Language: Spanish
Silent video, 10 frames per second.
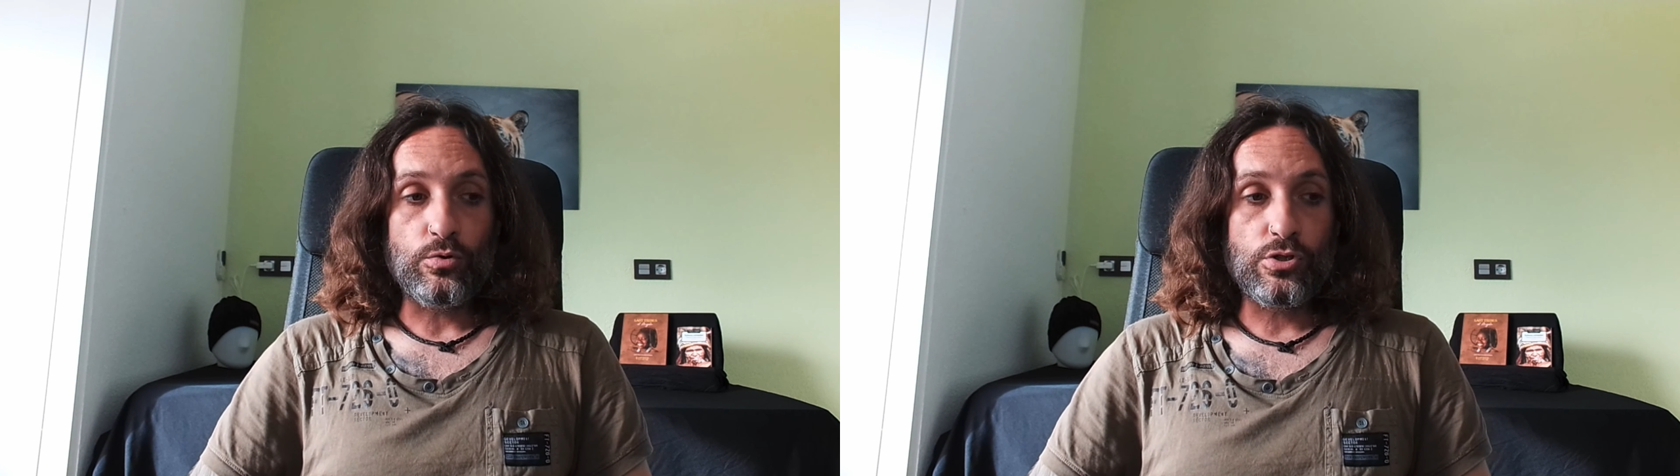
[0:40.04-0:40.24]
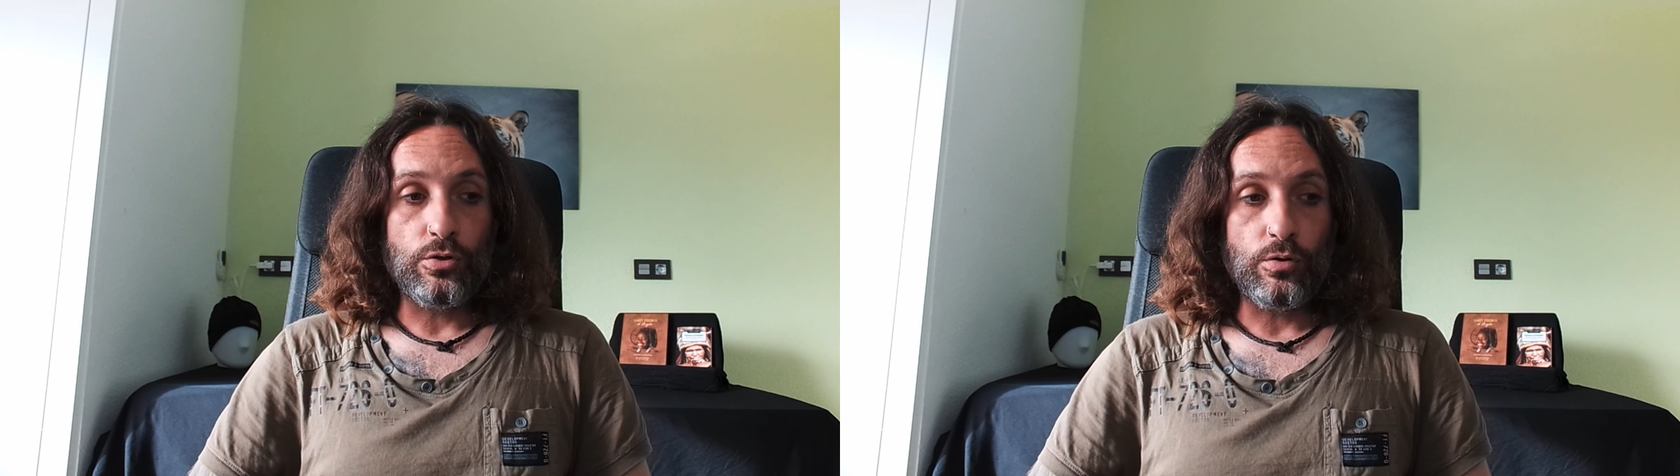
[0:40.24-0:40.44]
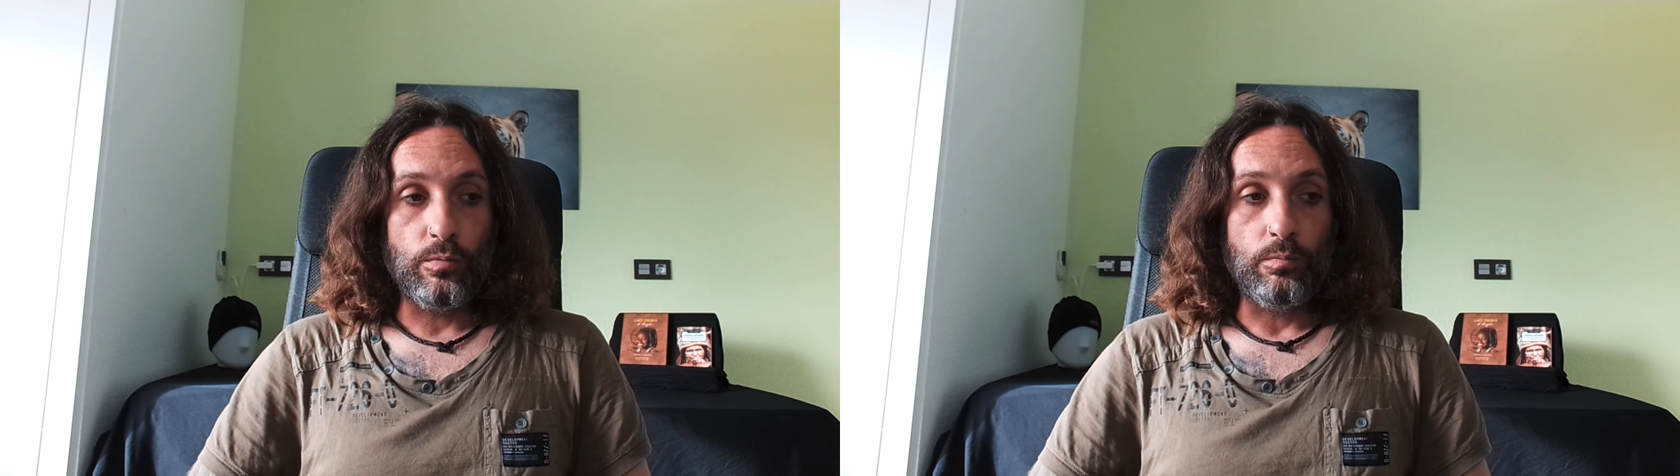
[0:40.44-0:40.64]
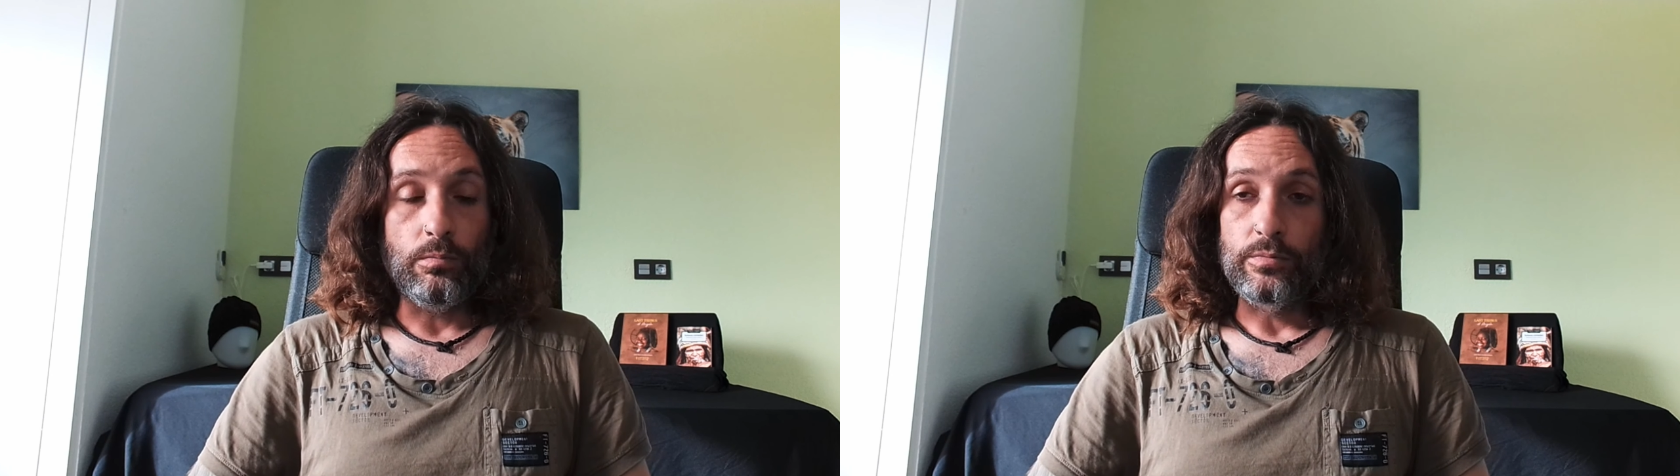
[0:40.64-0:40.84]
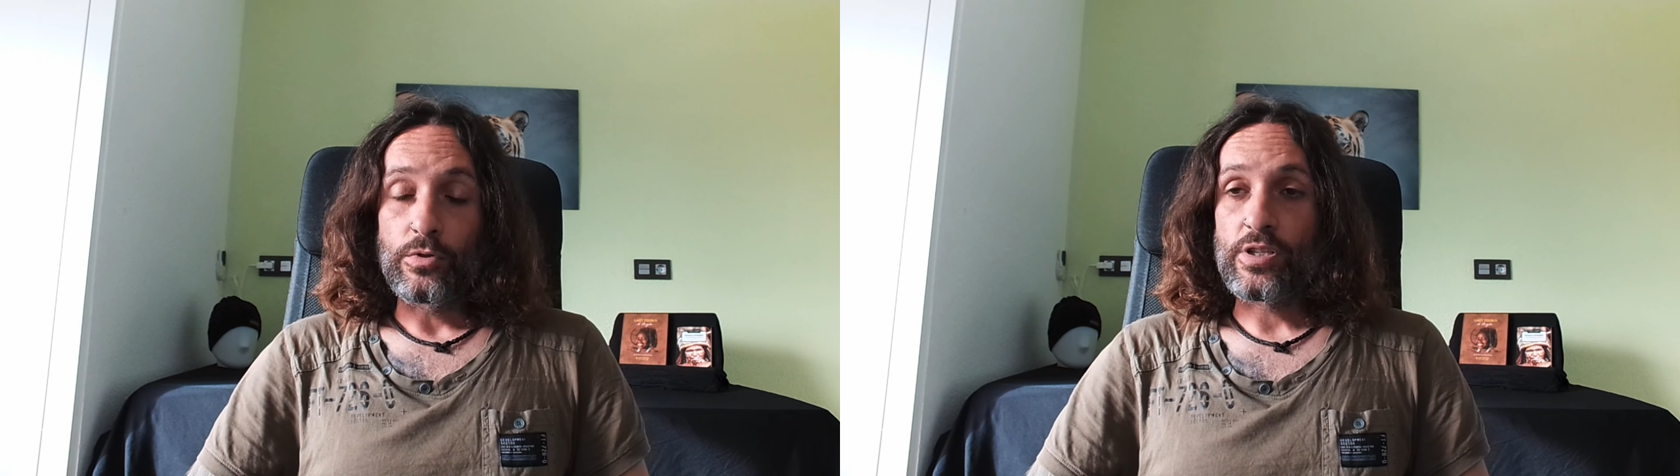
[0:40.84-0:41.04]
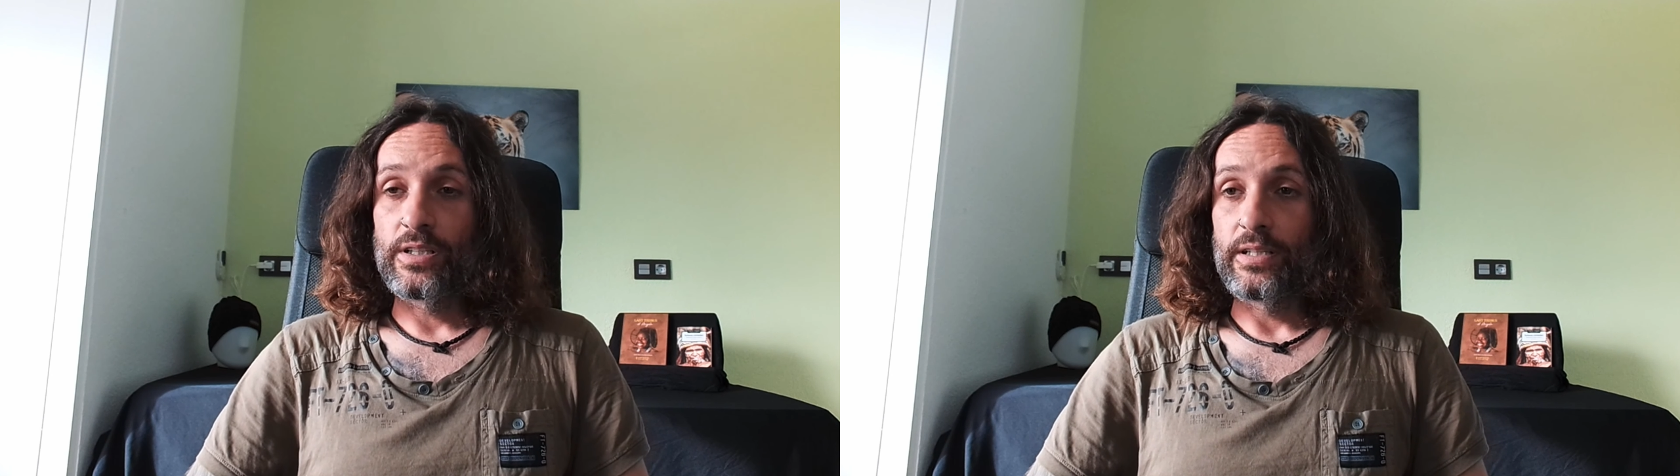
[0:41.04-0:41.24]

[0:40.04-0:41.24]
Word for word: mucho, mm, no sé,